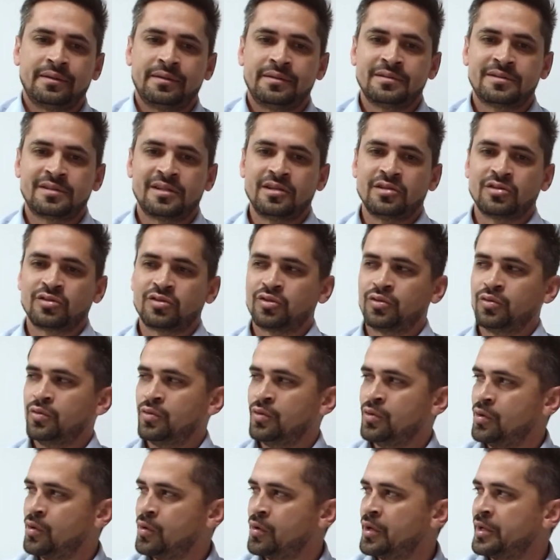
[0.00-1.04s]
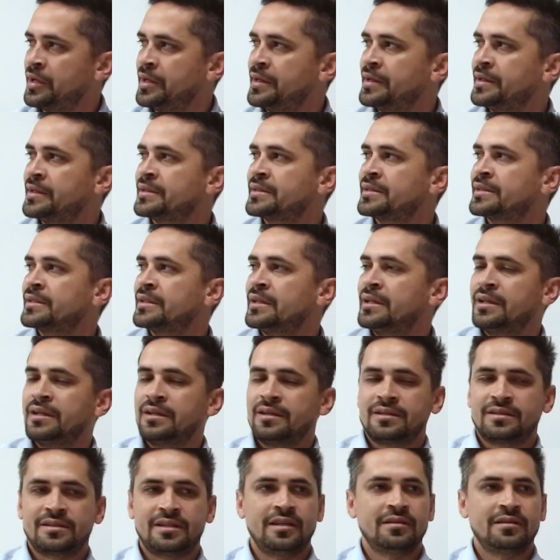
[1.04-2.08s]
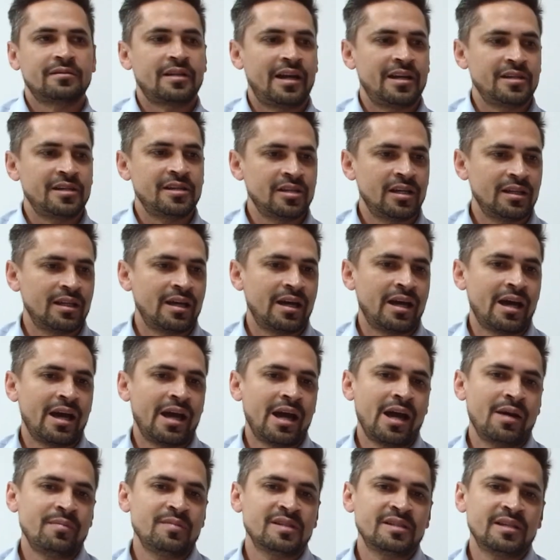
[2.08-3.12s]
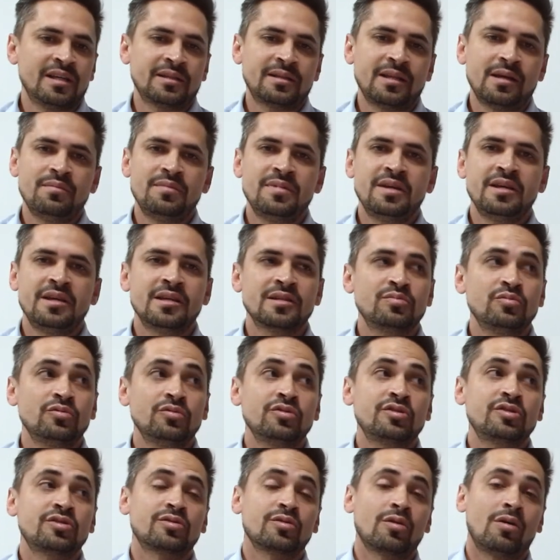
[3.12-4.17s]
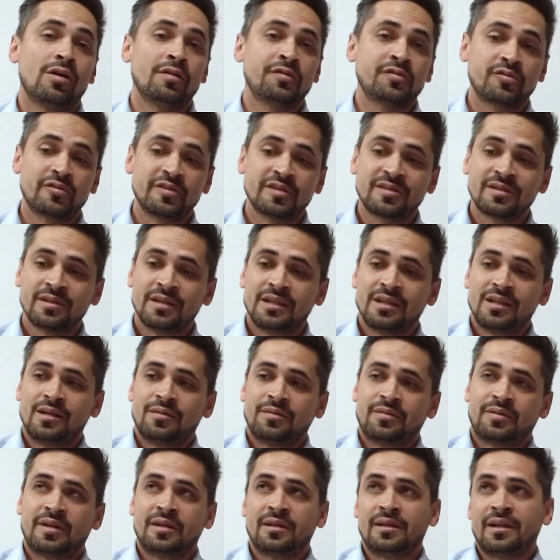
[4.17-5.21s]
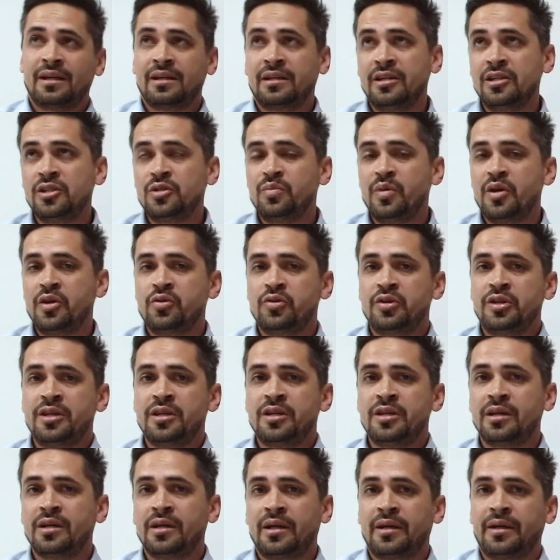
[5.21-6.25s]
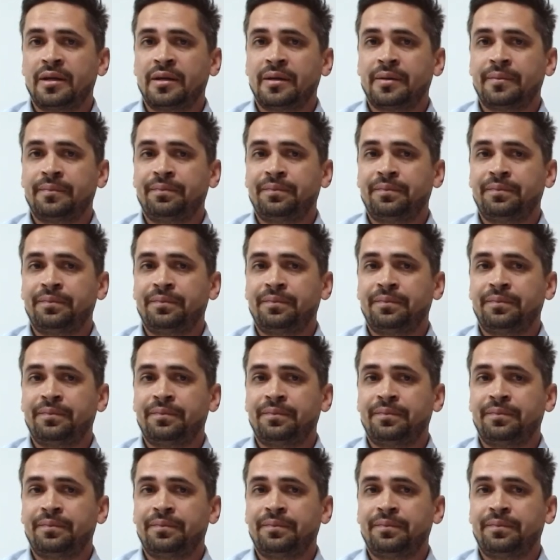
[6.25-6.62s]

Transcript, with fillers: em sensores, centrais de alarmes e até mesmo nos softwares, porque na grande maioria